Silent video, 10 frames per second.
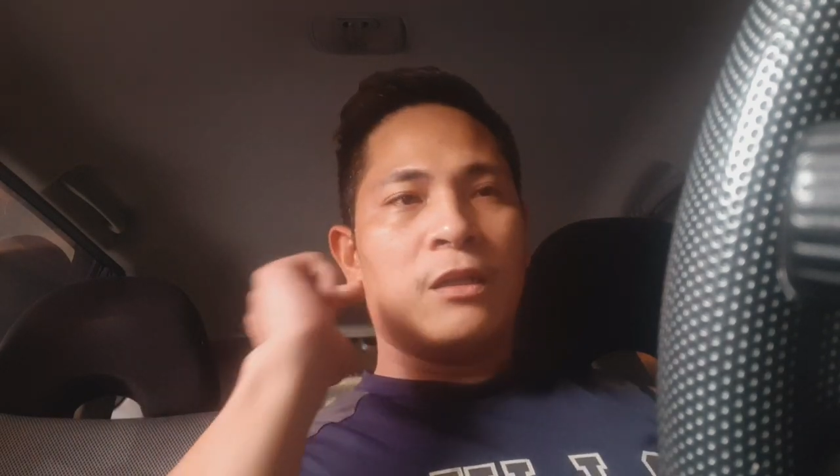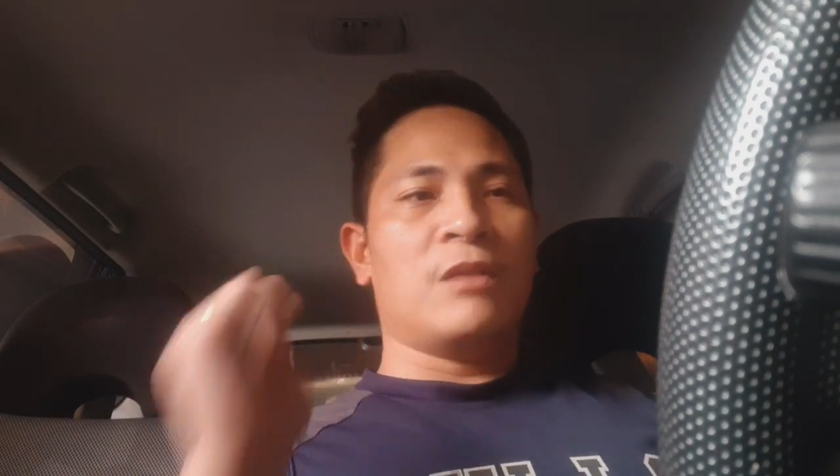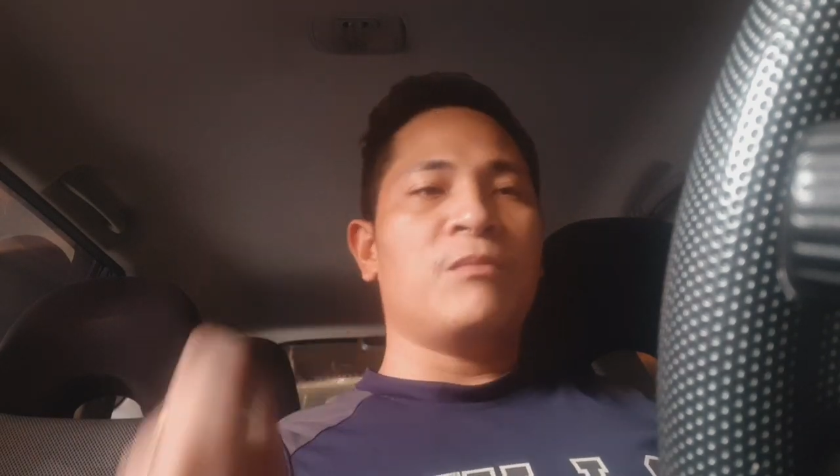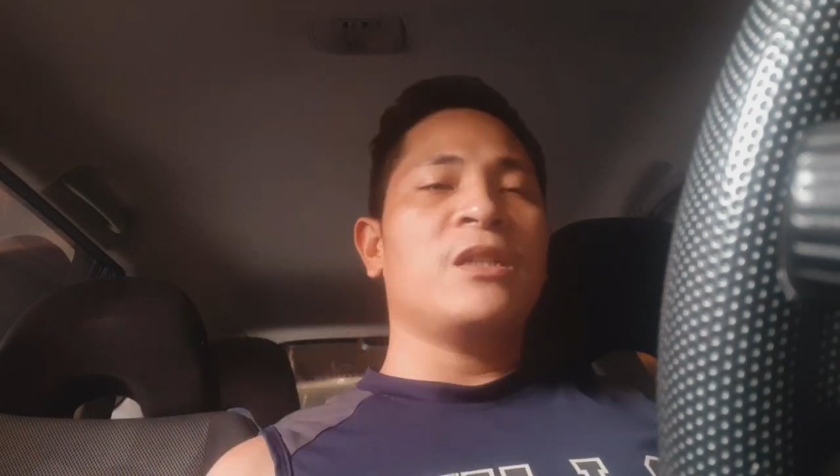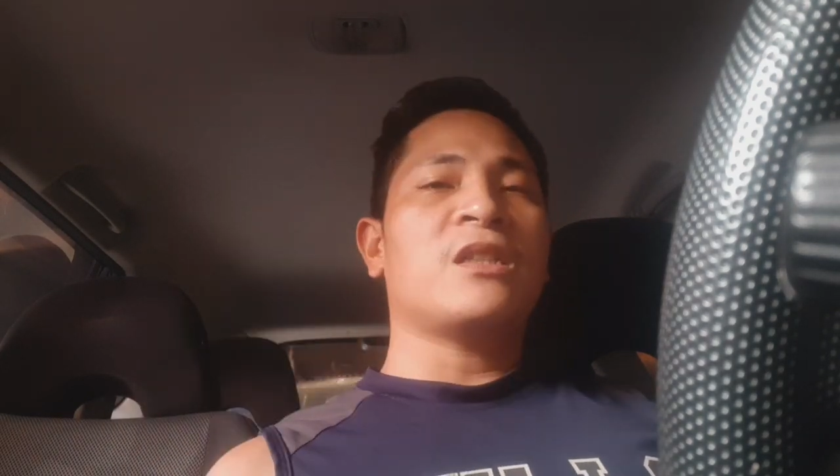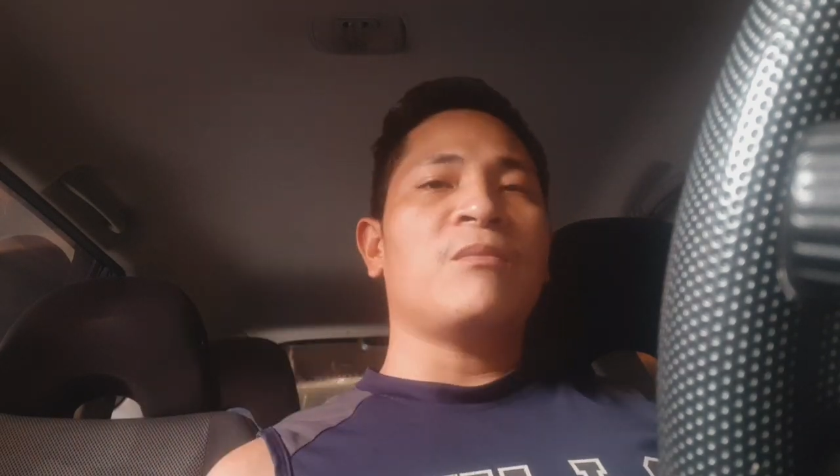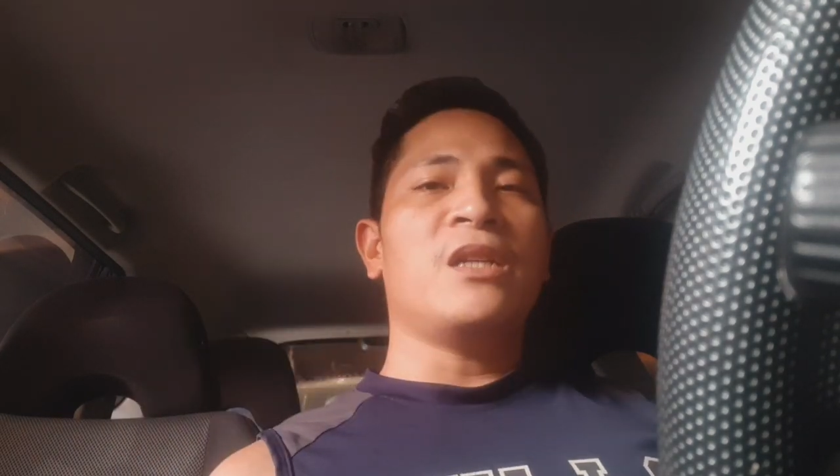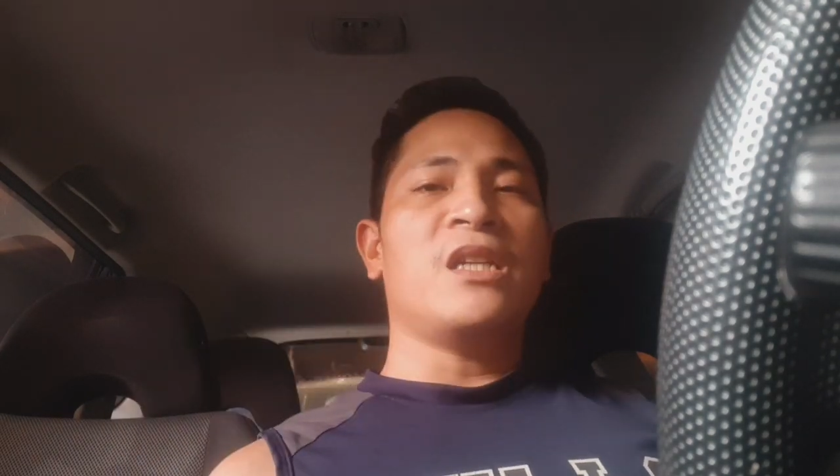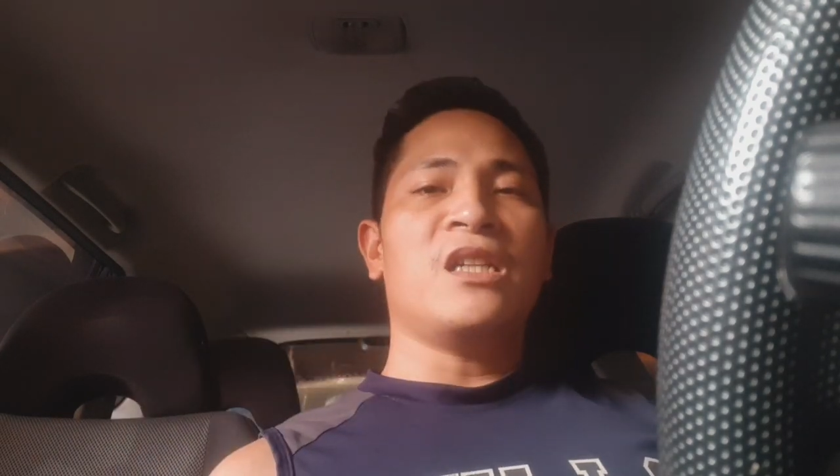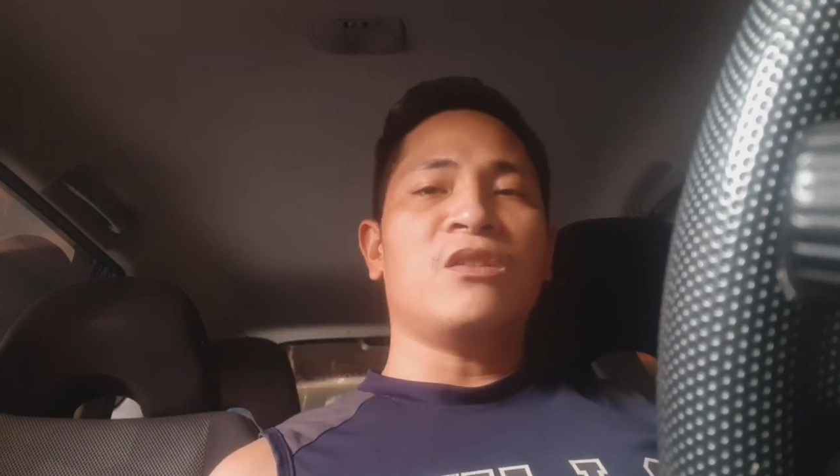ibig
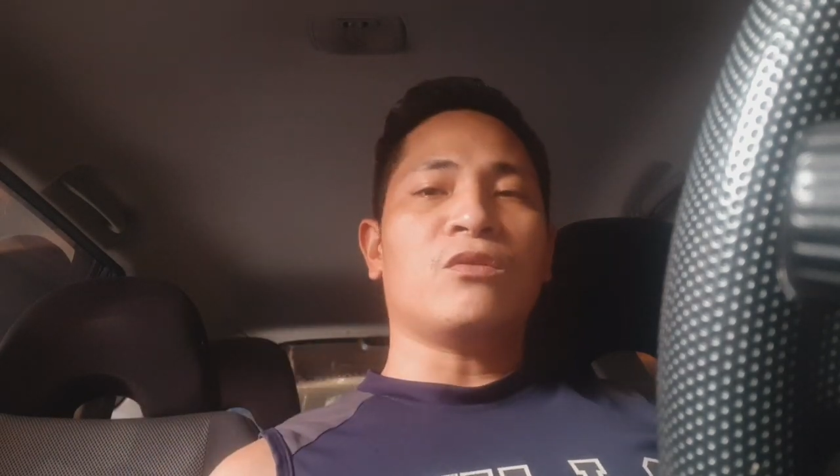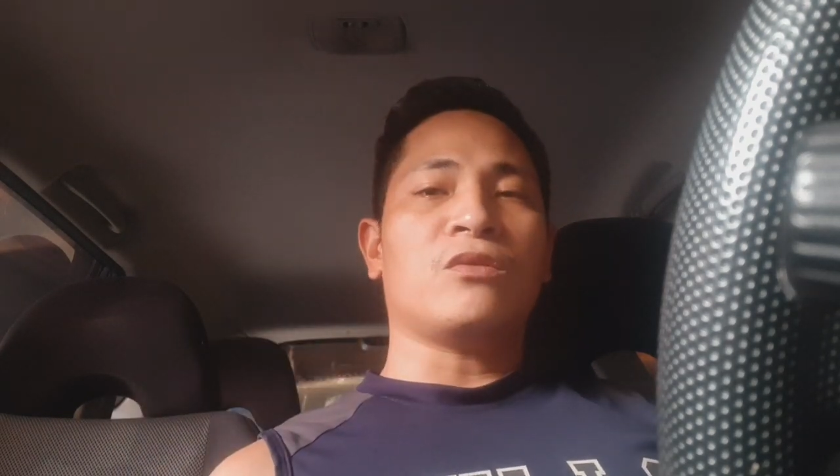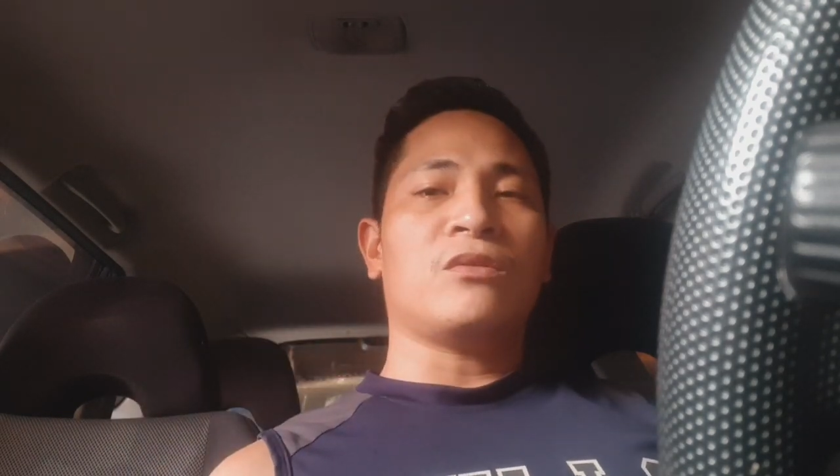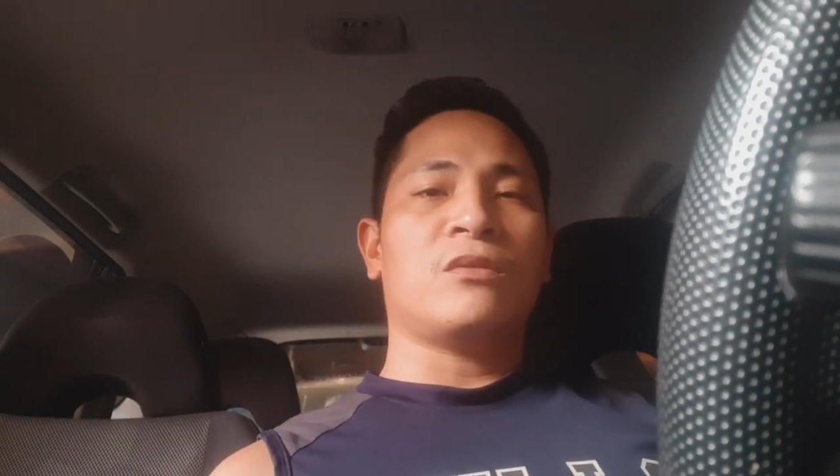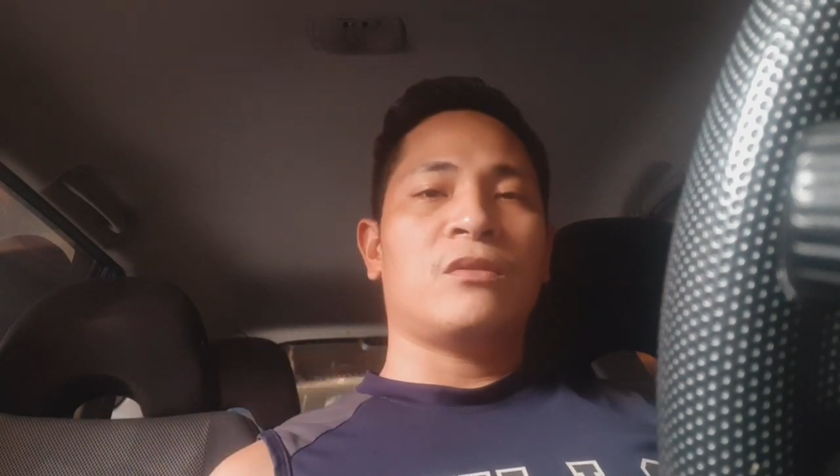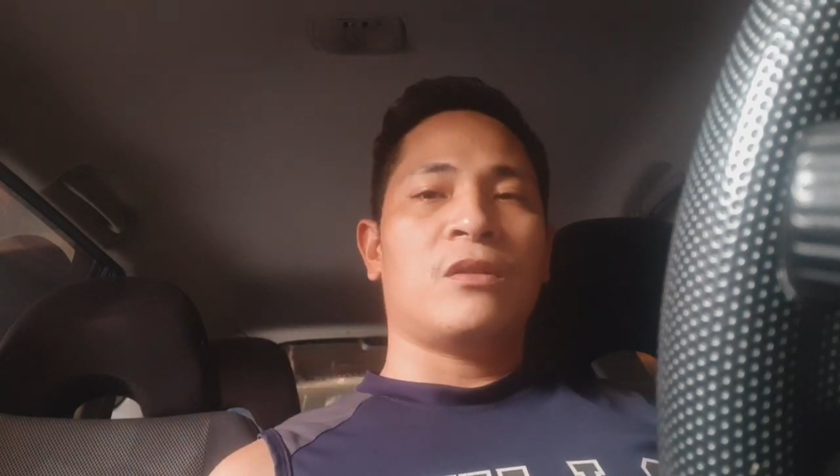sabihin nun